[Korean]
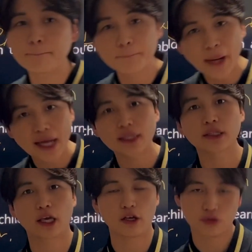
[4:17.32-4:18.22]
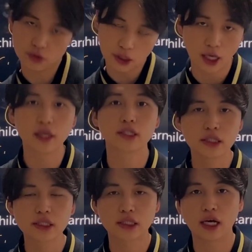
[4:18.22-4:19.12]
빠르게 해줄게.
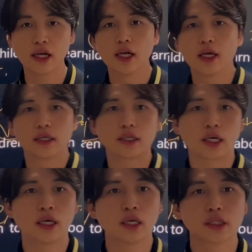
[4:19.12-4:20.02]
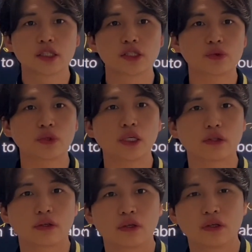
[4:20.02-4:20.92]
진짜. 그러니까 기존에
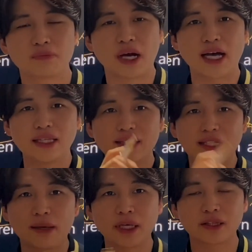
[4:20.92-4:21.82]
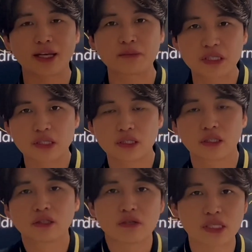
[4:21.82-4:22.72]
있던 뭐 한땀 한 땀 쓰는
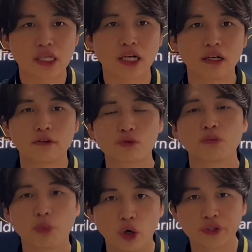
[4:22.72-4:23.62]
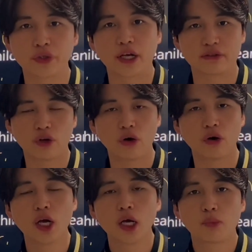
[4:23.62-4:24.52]
그런 스타일에서 좀
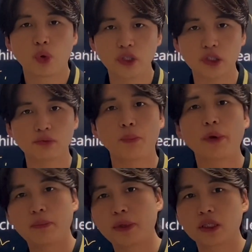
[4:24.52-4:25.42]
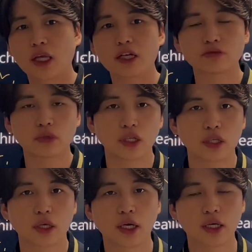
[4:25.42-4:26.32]
벗어나서 포인트만 빨리빨리 따줄
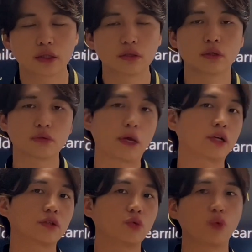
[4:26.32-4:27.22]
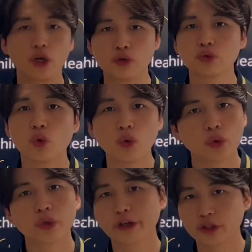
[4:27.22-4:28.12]
테니까 그걸 당연히
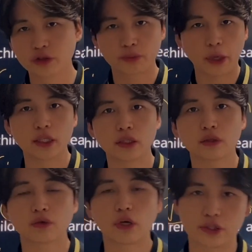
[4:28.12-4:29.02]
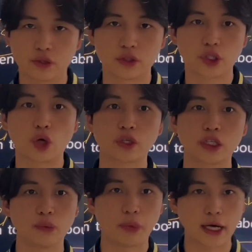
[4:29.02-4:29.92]
외우고 연습하는 과정을
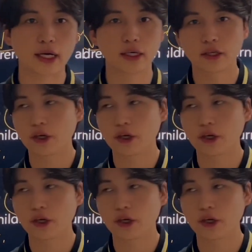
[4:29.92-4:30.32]
겪길 바랄게요,